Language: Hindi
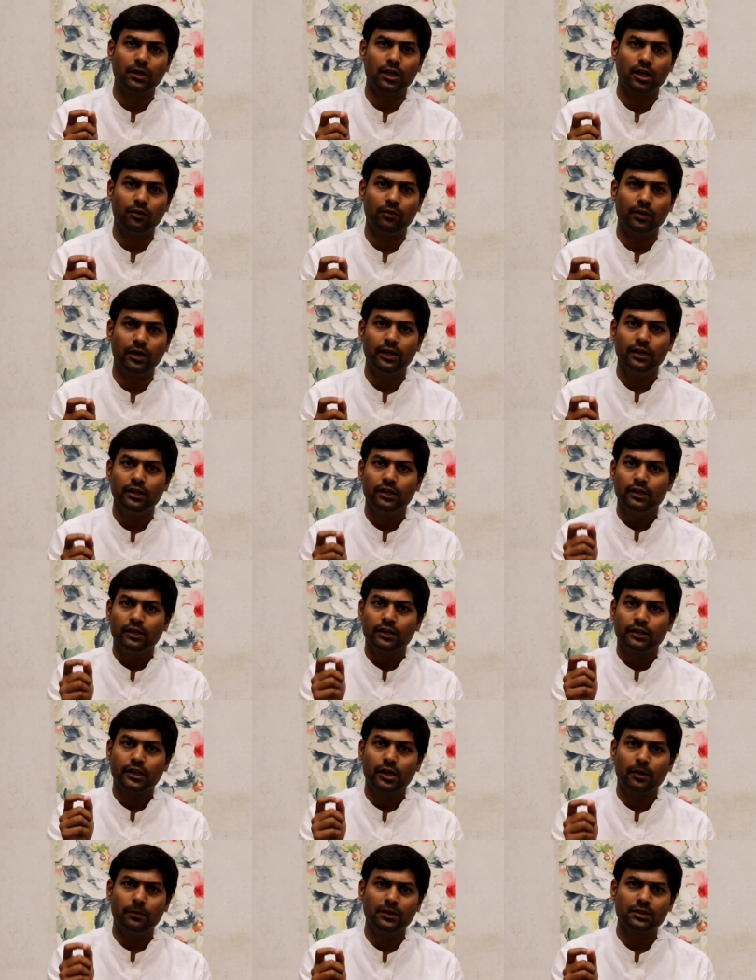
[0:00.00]
बना हुआ है
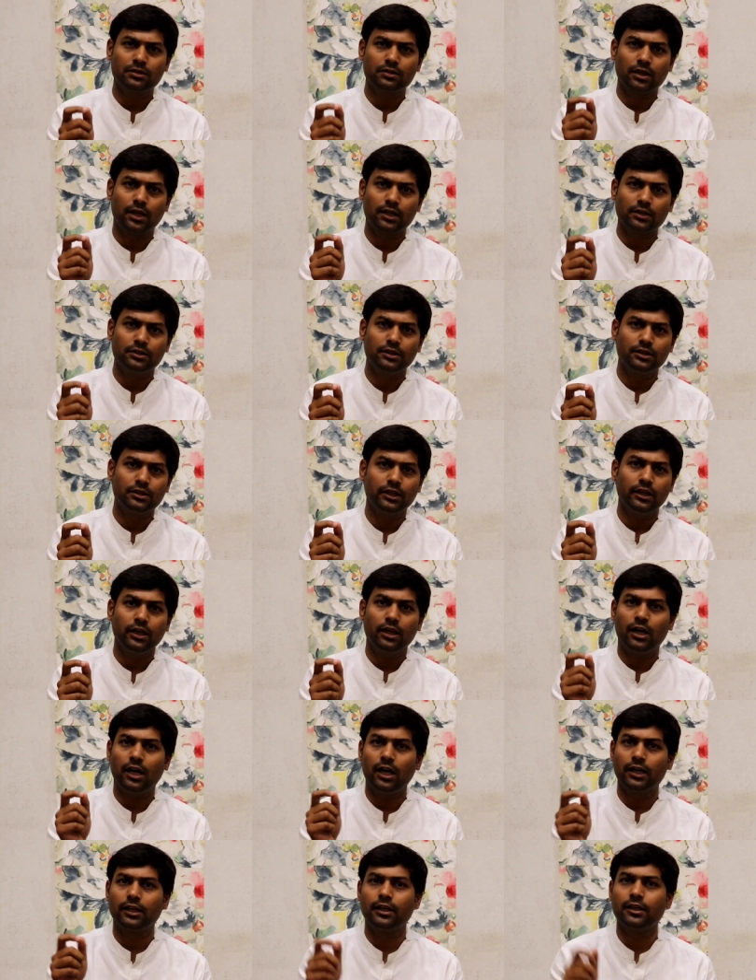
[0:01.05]
कि हम इस त्रासदी
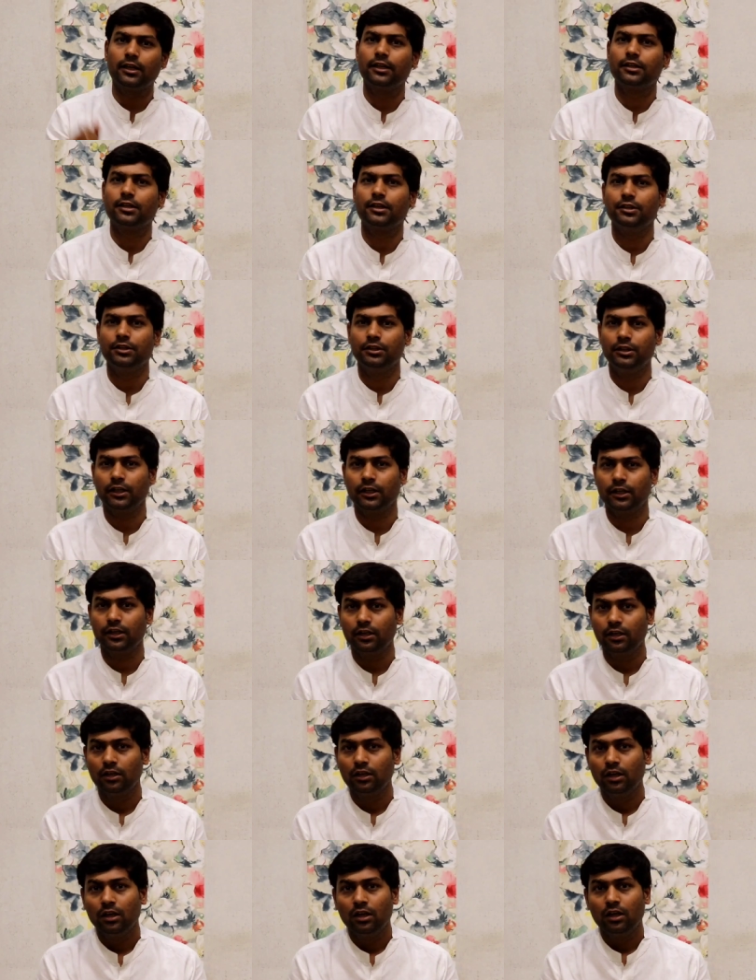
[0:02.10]
से आखिर कैसे
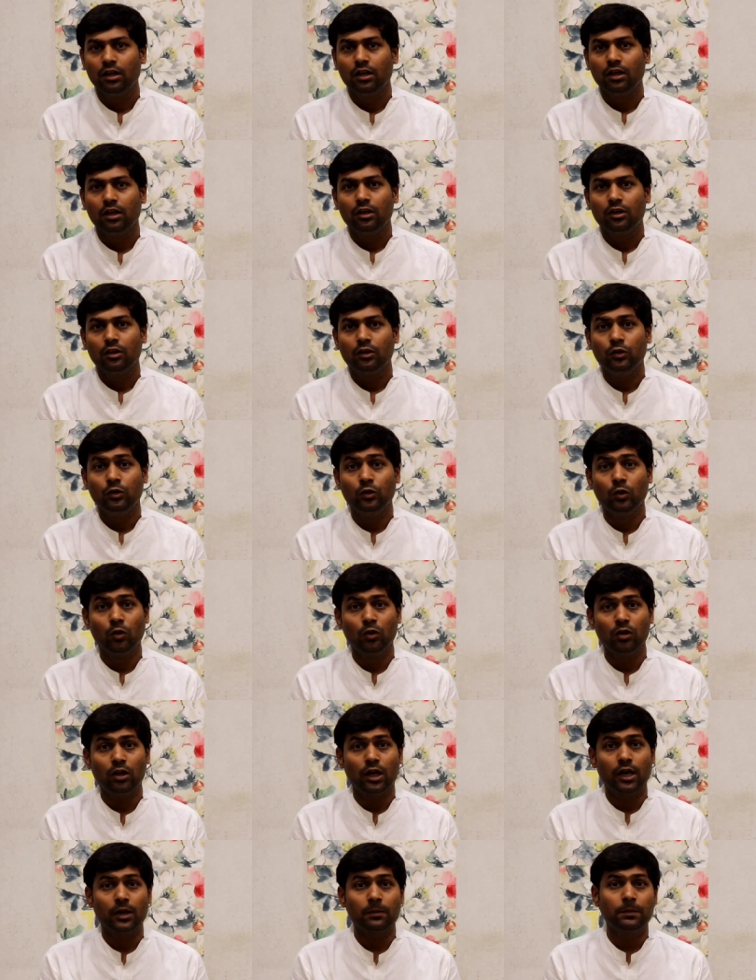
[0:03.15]
जीतेंगे दो
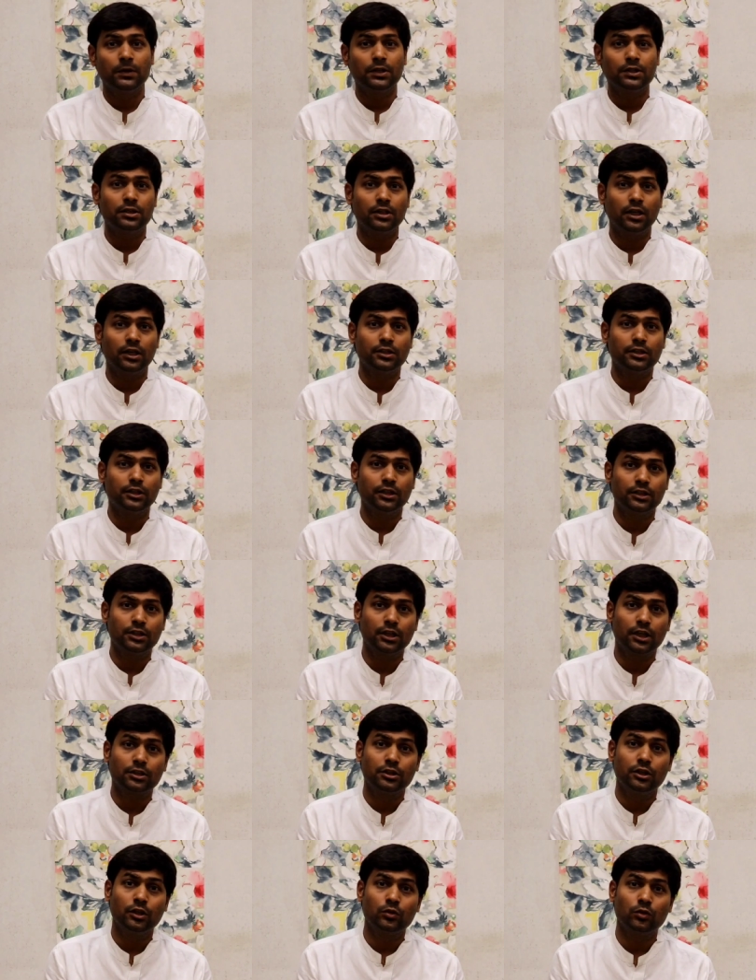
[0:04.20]
लाख पिचासी
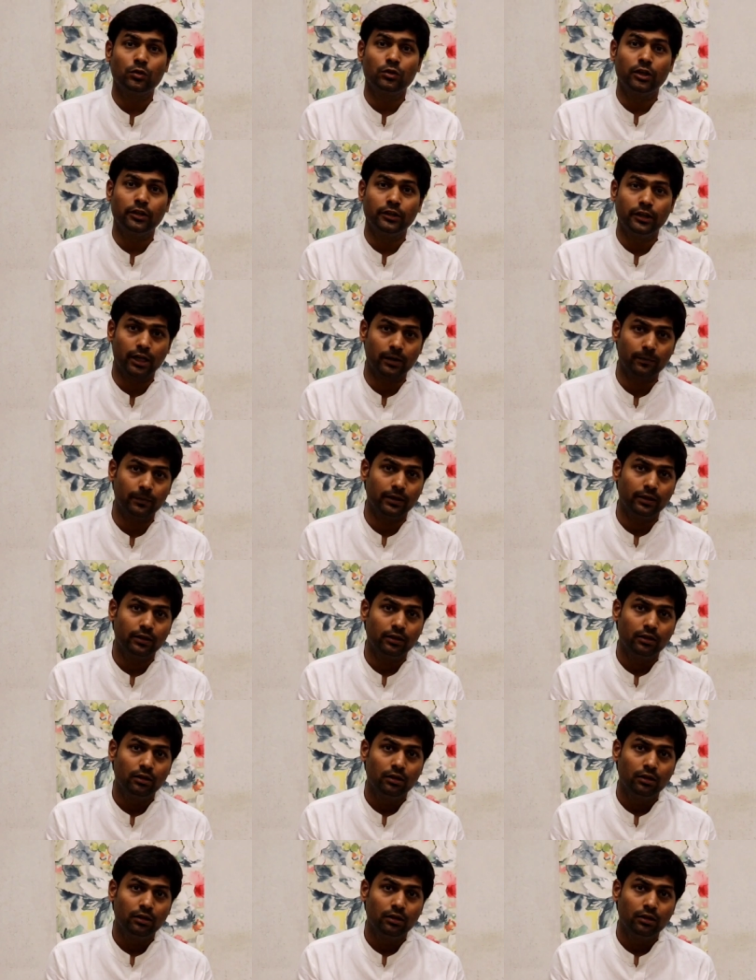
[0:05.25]
हजार छह सौ निन्यानवे